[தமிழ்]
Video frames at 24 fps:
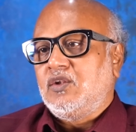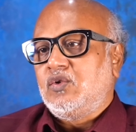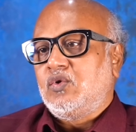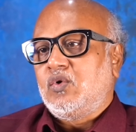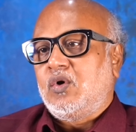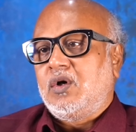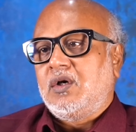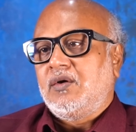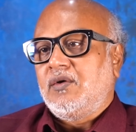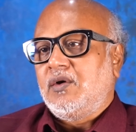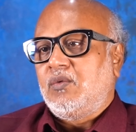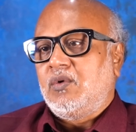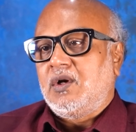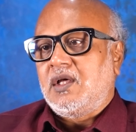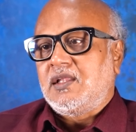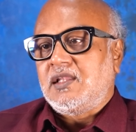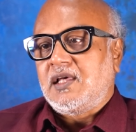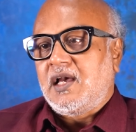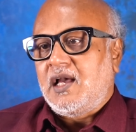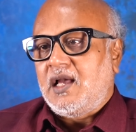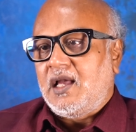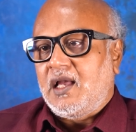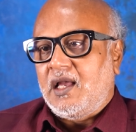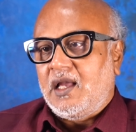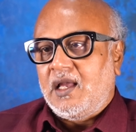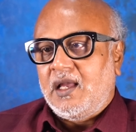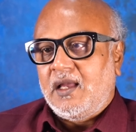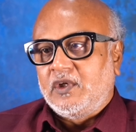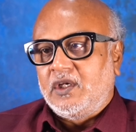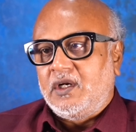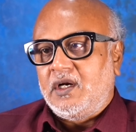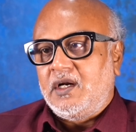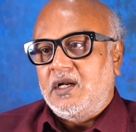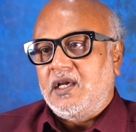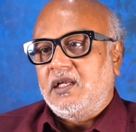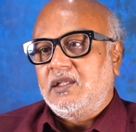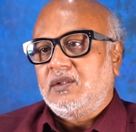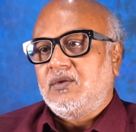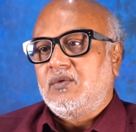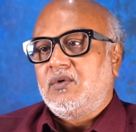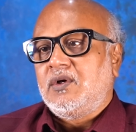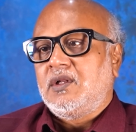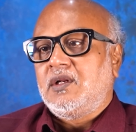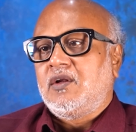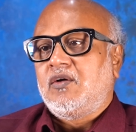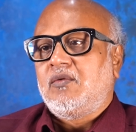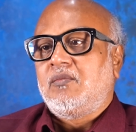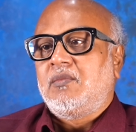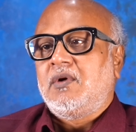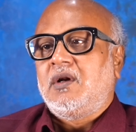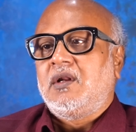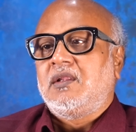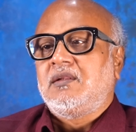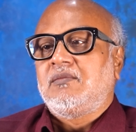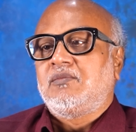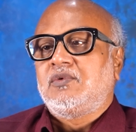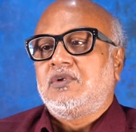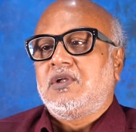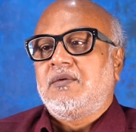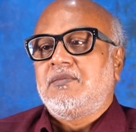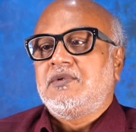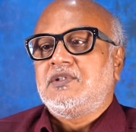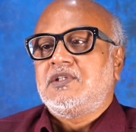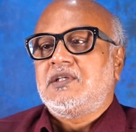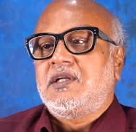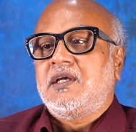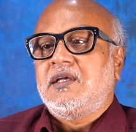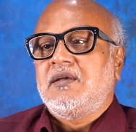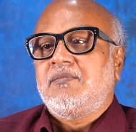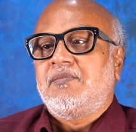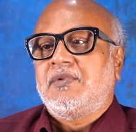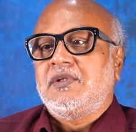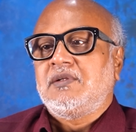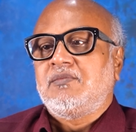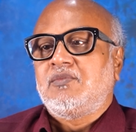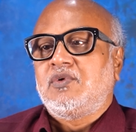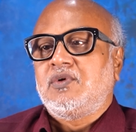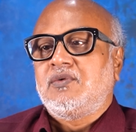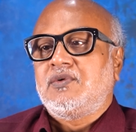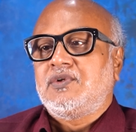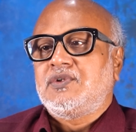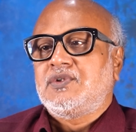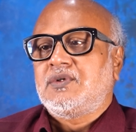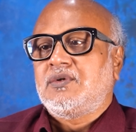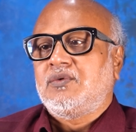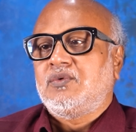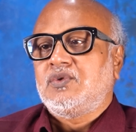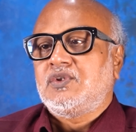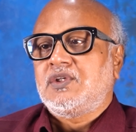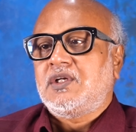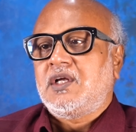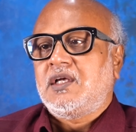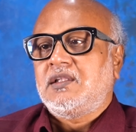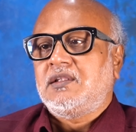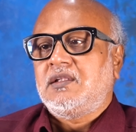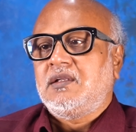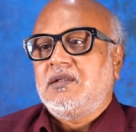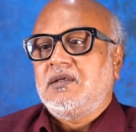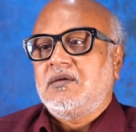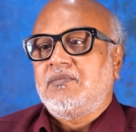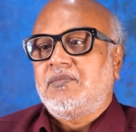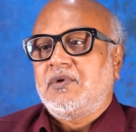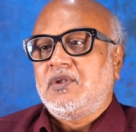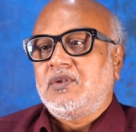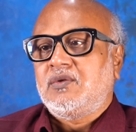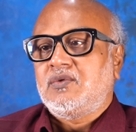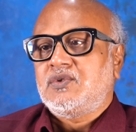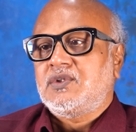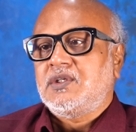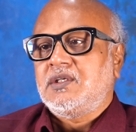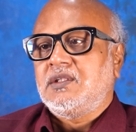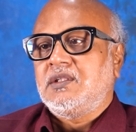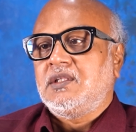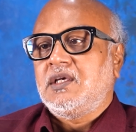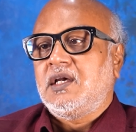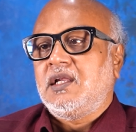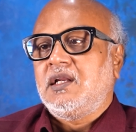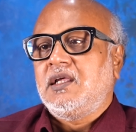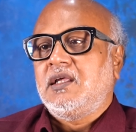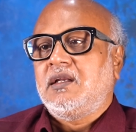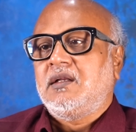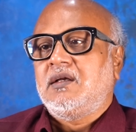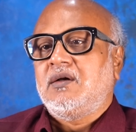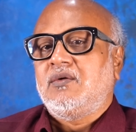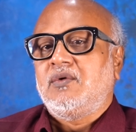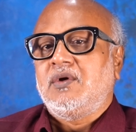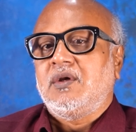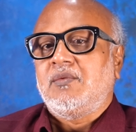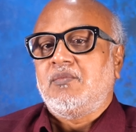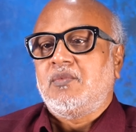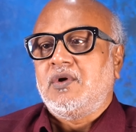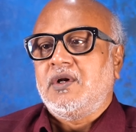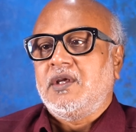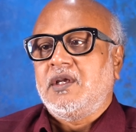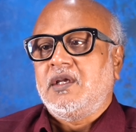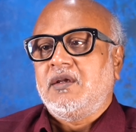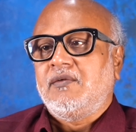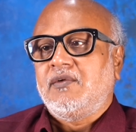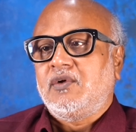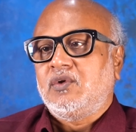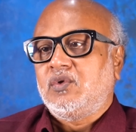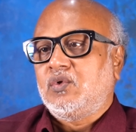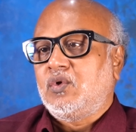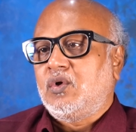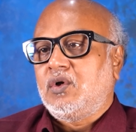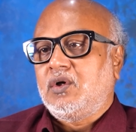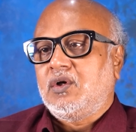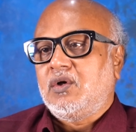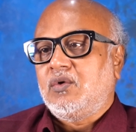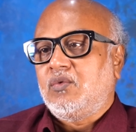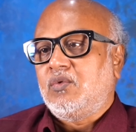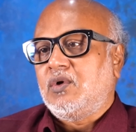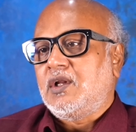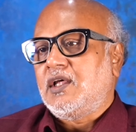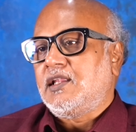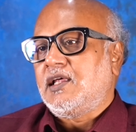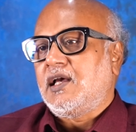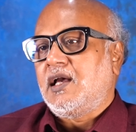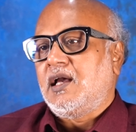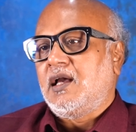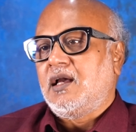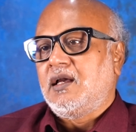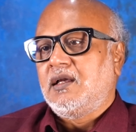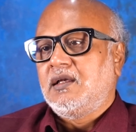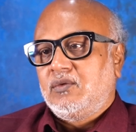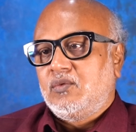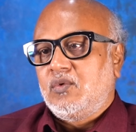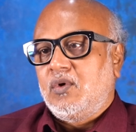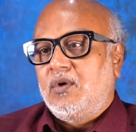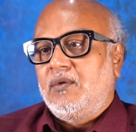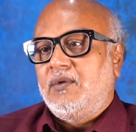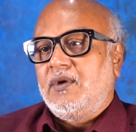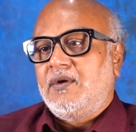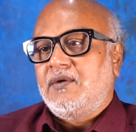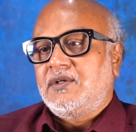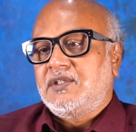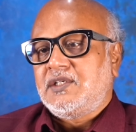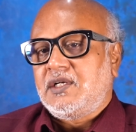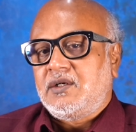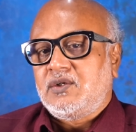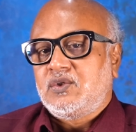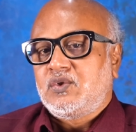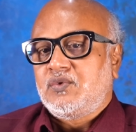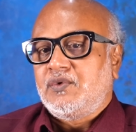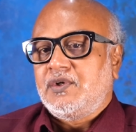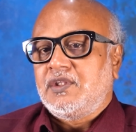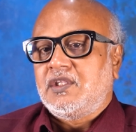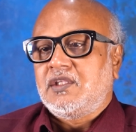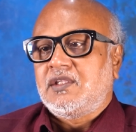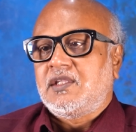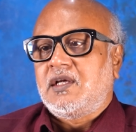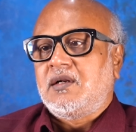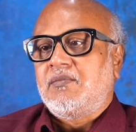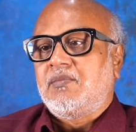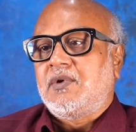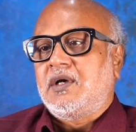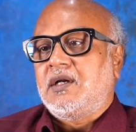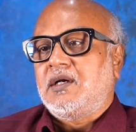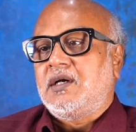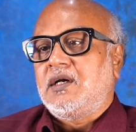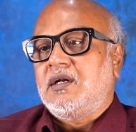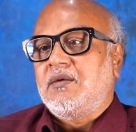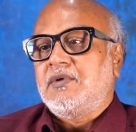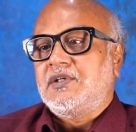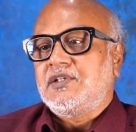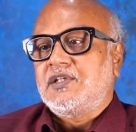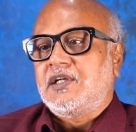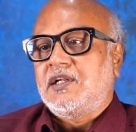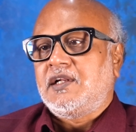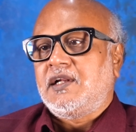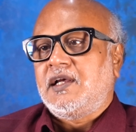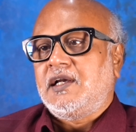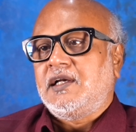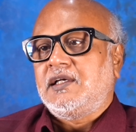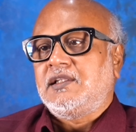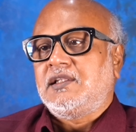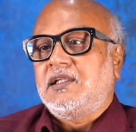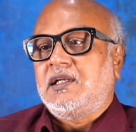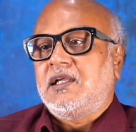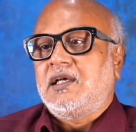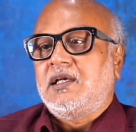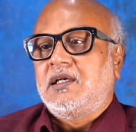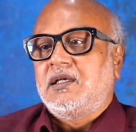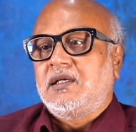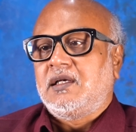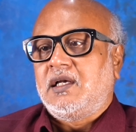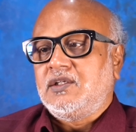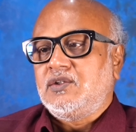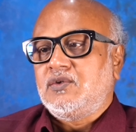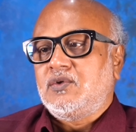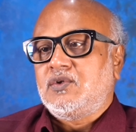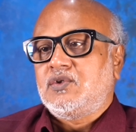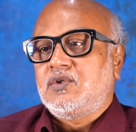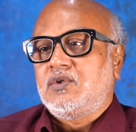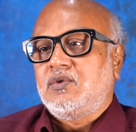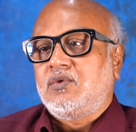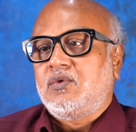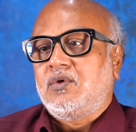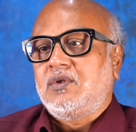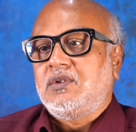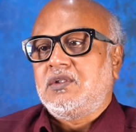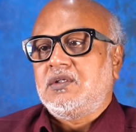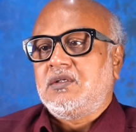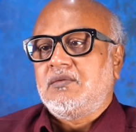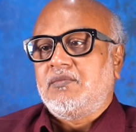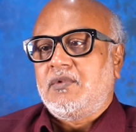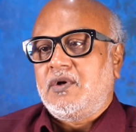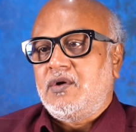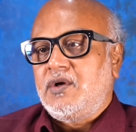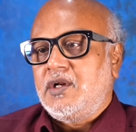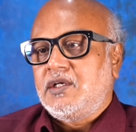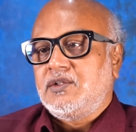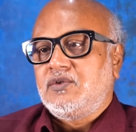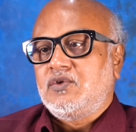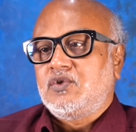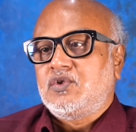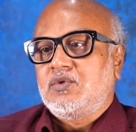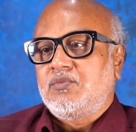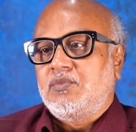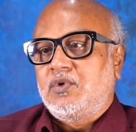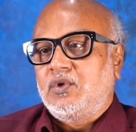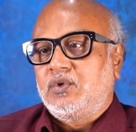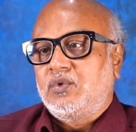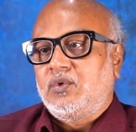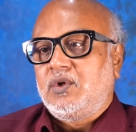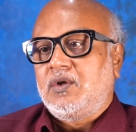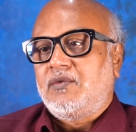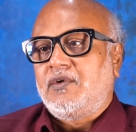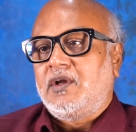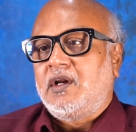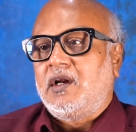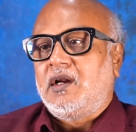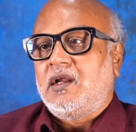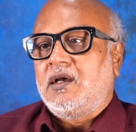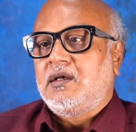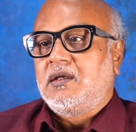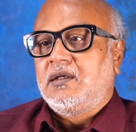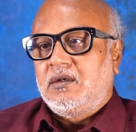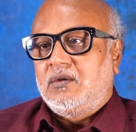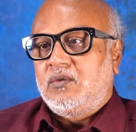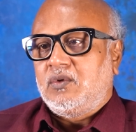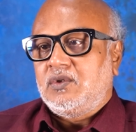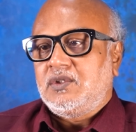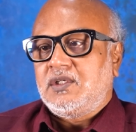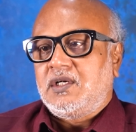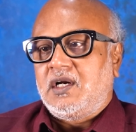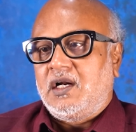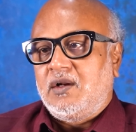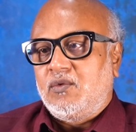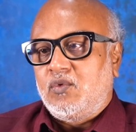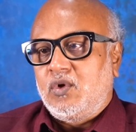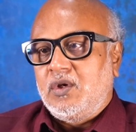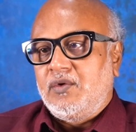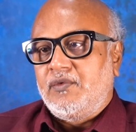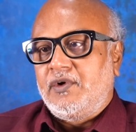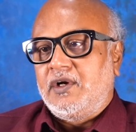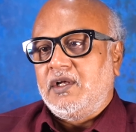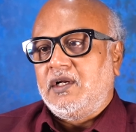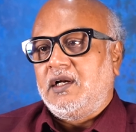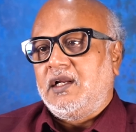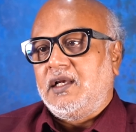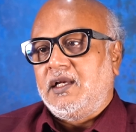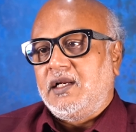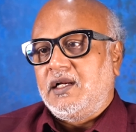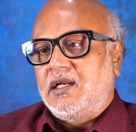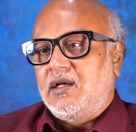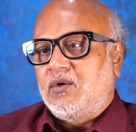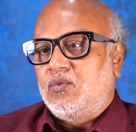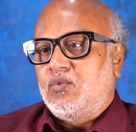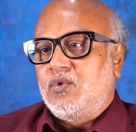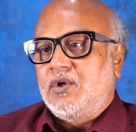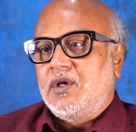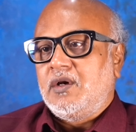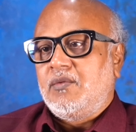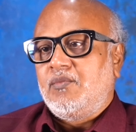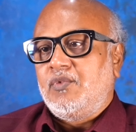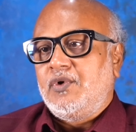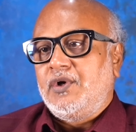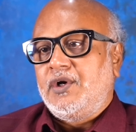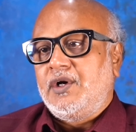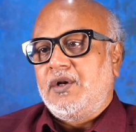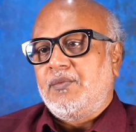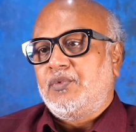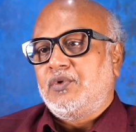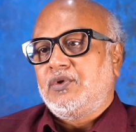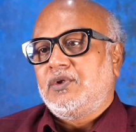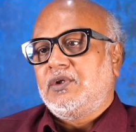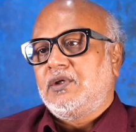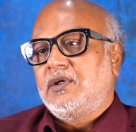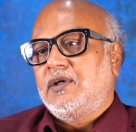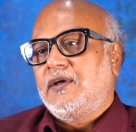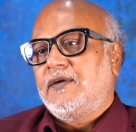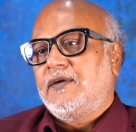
நீ தோக்கவே கூடாதா ரெண்டாயிரத்தி ஒன்று நவம்பர்லேருந்து முதலமைச்சராகி பதிமூணு வருஷம் குஜராத்லேயும் பத்து வருஷம் இந்தியாவிலேயும் இருக்கக்கூடிய மோடி இவர் தோற்கக்கூடாதா தோல்வியை சற்று சுவைத்து தான் பார்க்கட்டுமே ஜனநாயகத்தில் அஞ்சு வருஷம் தோத்துட்டு மறுபடியும் அஞ்சு வருஷம் பொறுத்து கூட வரலாம் கொஞ்ச நாள் ஓய்விடுங்களேன் என்ன புடிய மூழ்கிட போகுது